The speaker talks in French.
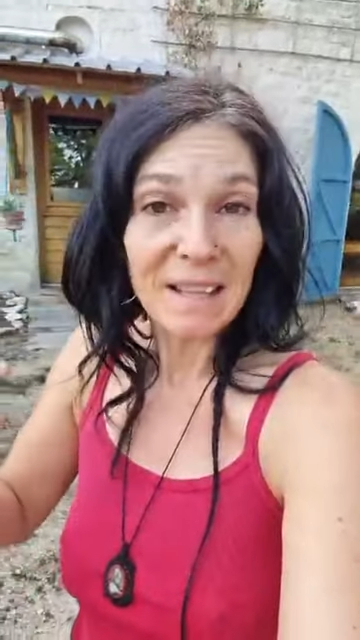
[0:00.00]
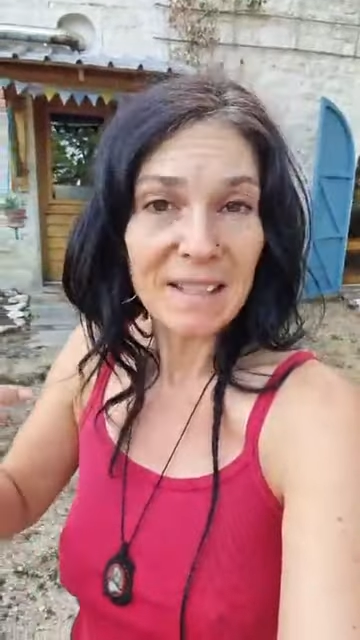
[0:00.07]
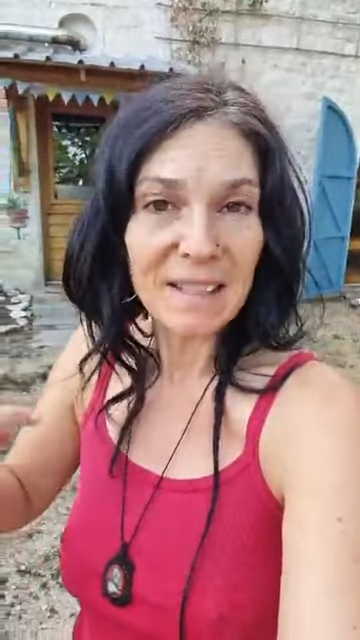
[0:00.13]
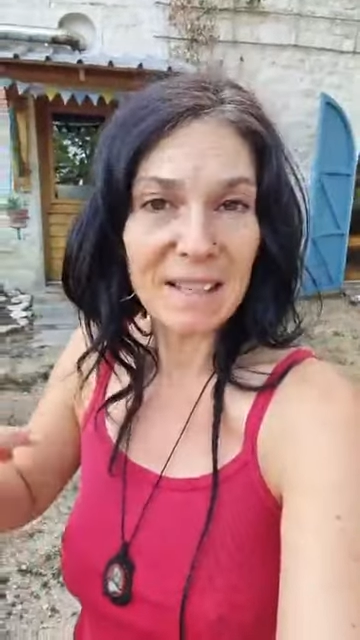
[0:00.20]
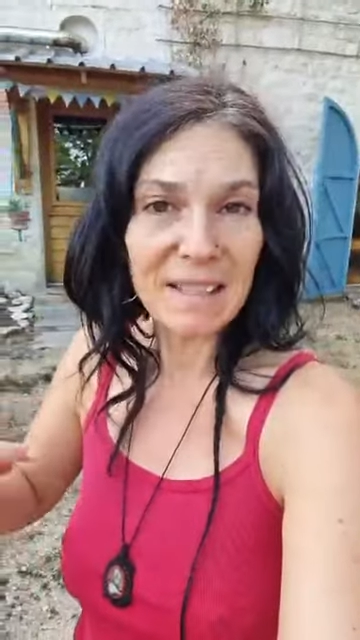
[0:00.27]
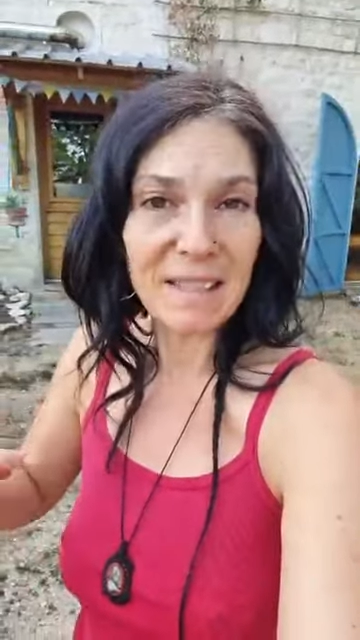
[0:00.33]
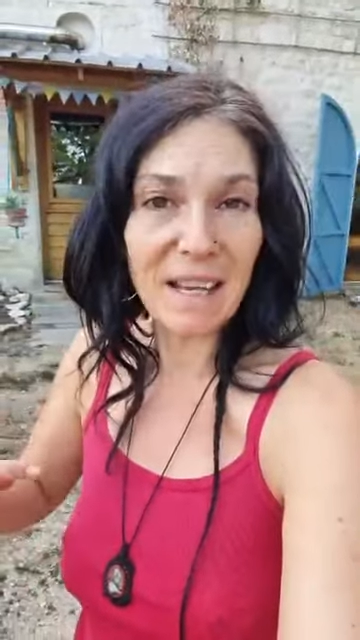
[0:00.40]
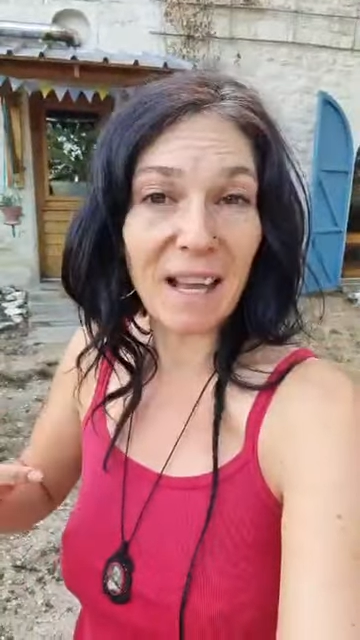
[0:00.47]

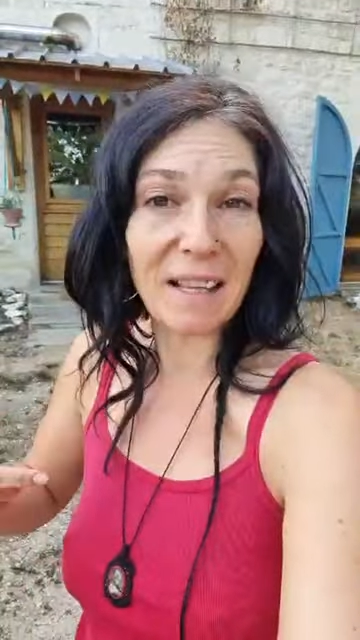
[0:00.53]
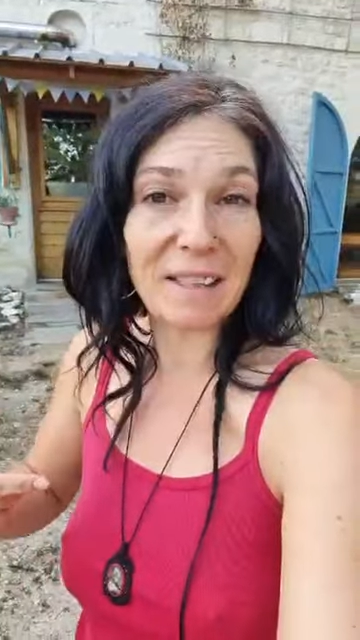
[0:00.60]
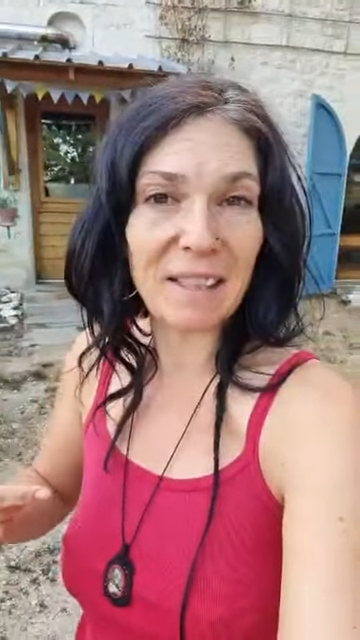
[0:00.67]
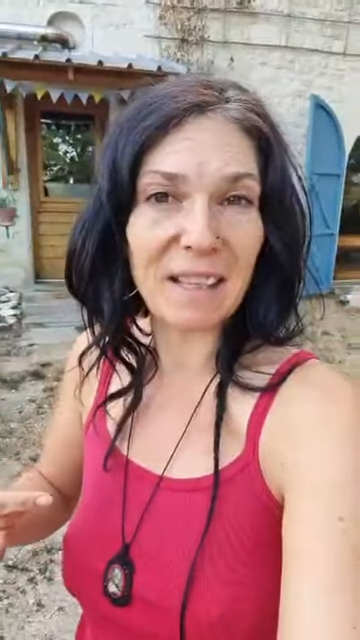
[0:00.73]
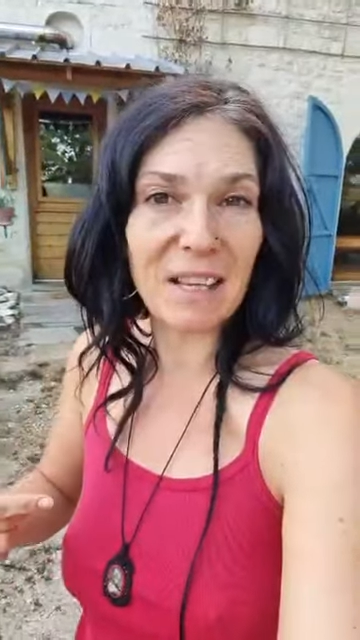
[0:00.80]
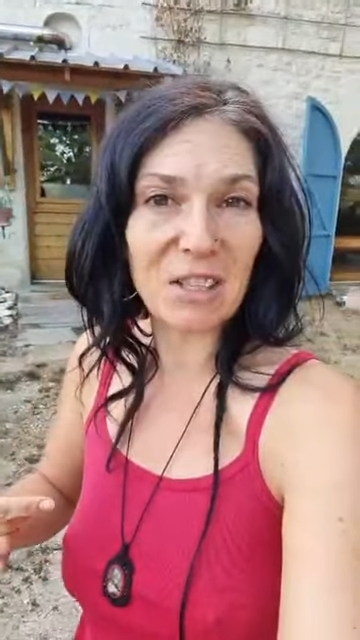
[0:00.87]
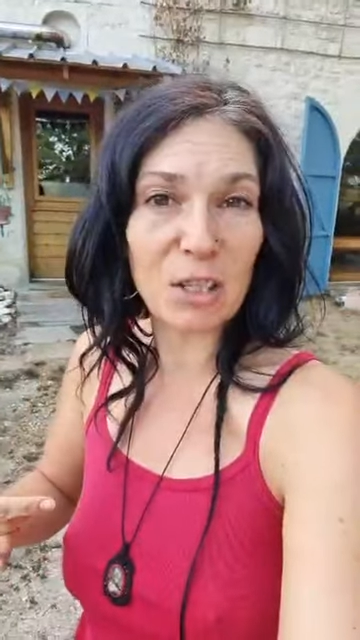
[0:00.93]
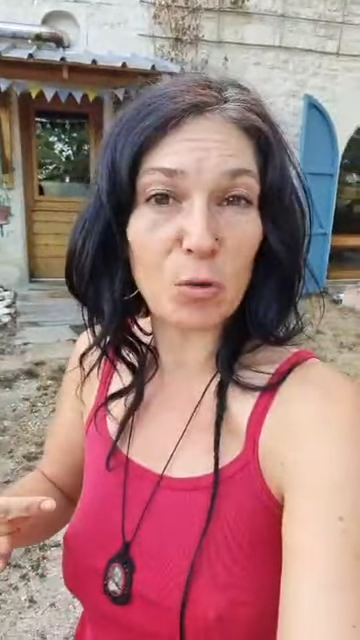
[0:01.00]
ça te sert à
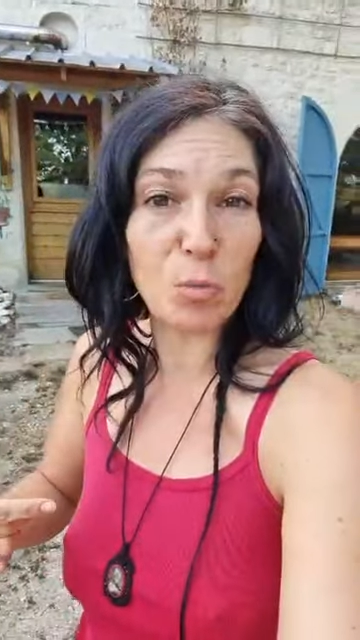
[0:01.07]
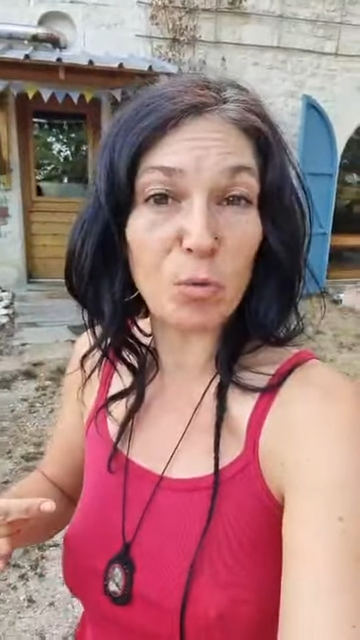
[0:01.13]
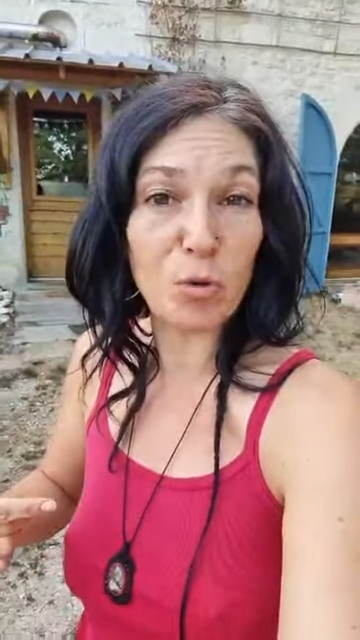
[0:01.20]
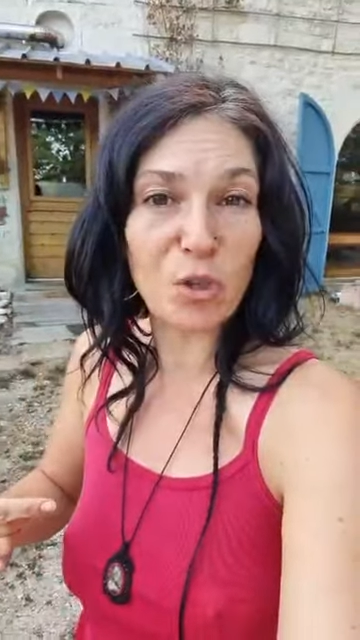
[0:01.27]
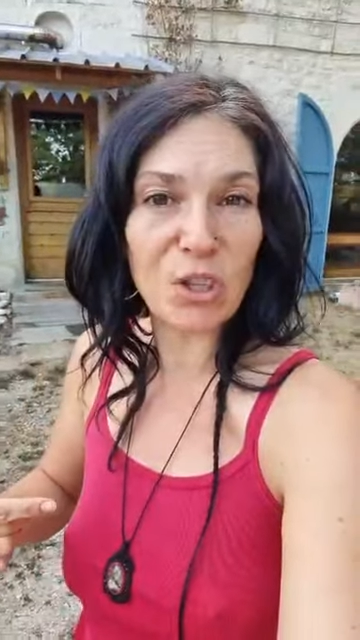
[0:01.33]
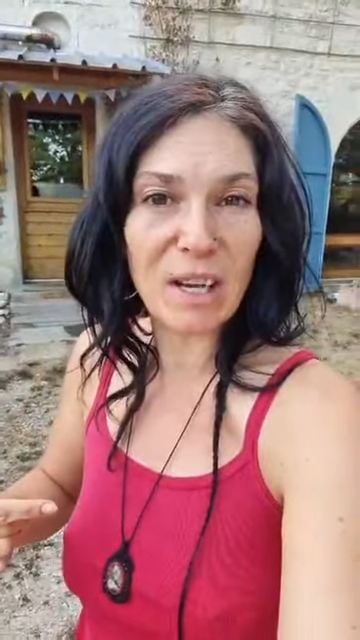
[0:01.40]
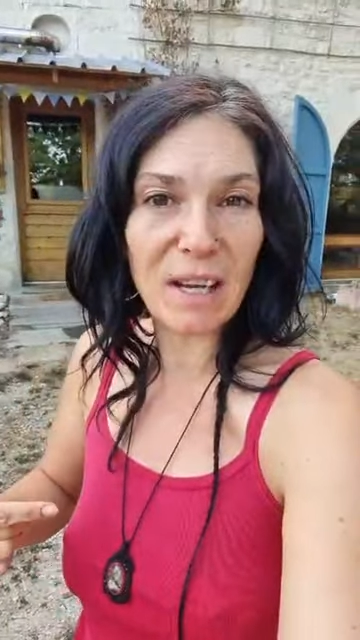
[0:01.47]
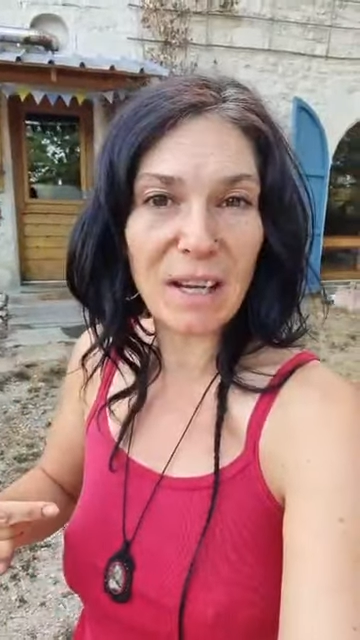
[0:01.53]
dégager du
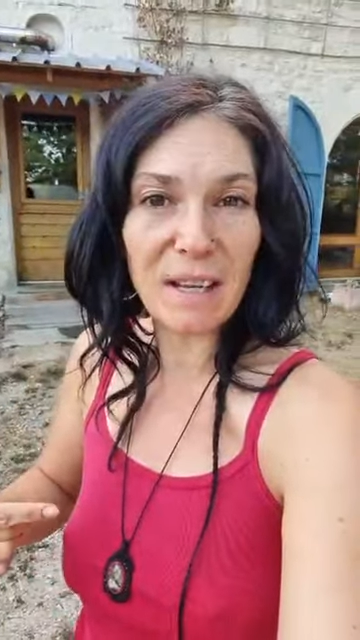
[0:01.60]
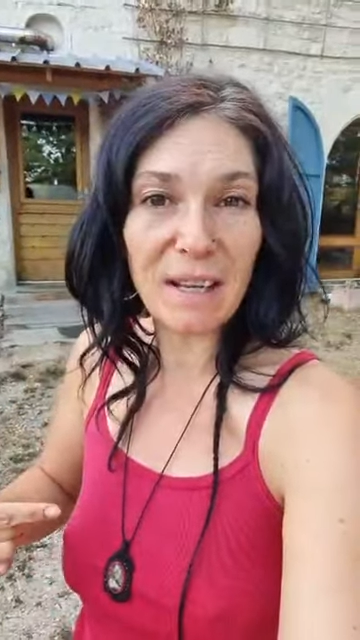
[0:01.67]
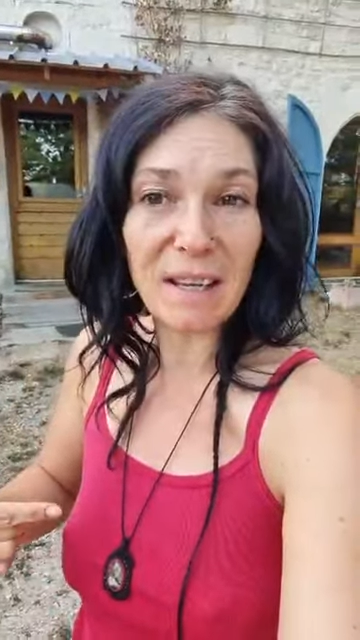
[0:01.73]
budget